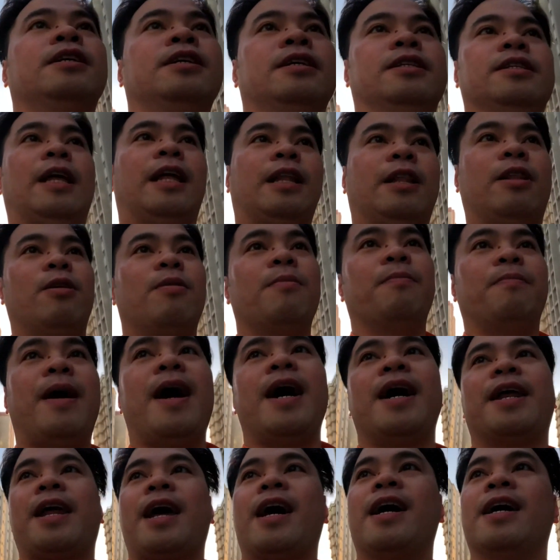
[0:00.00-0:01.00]
Tatlong
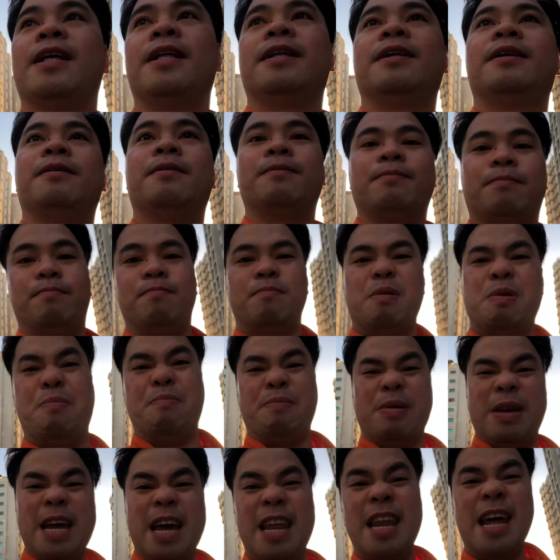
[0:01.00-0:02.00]
para.
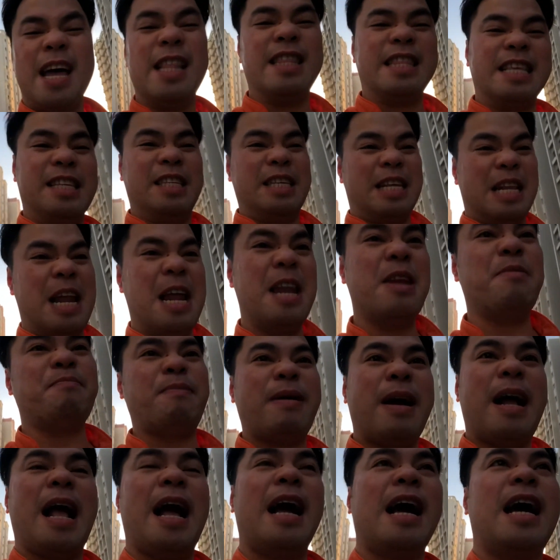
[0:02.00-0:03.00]
Bibigyan natin sila ng
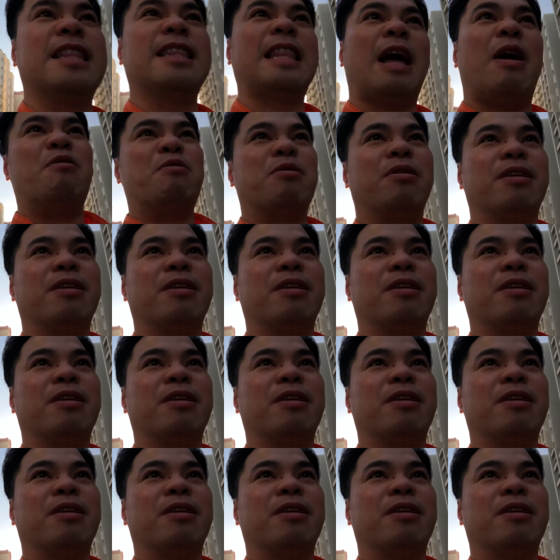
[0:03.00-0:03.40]
pagkakataon.